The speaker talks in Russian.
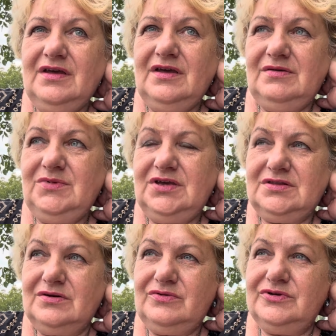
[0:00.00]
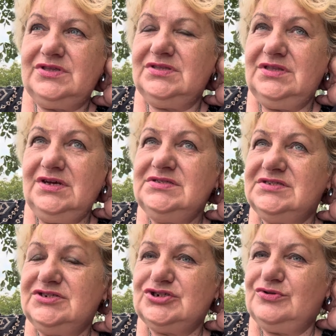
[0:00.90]
имеет такую
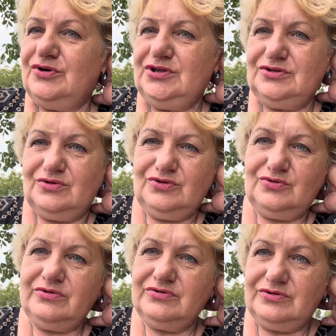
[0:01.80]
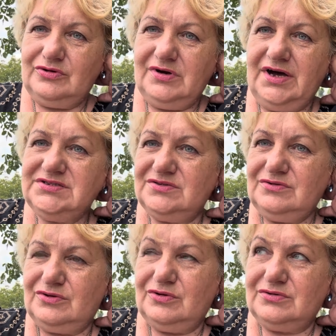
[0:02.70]
тенденцию, что они то тухнут, то гаснут,
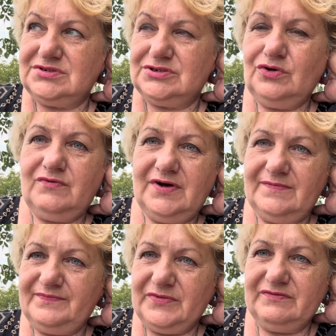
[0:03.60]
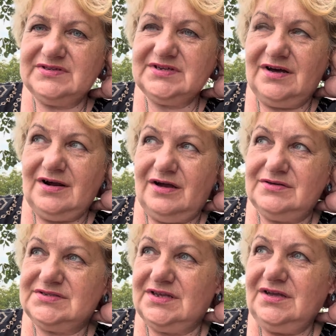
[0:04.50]
то снова
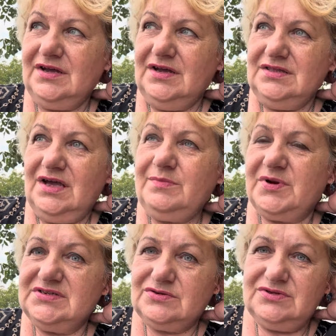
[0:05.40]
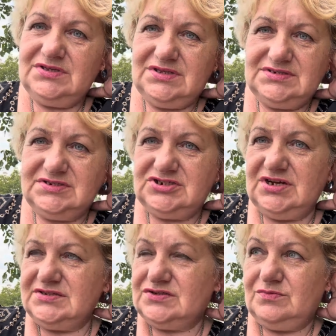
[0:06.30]
возгораются. Так происходит и
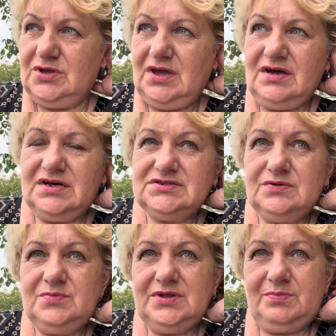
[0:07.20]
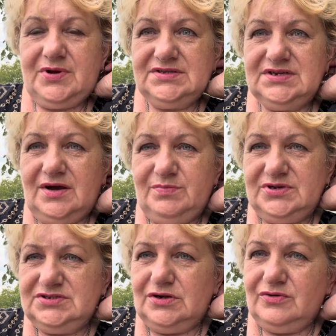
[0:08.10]
сейчас у меня, особенно пройдя
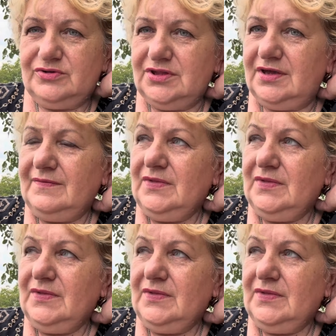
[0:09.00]
определенный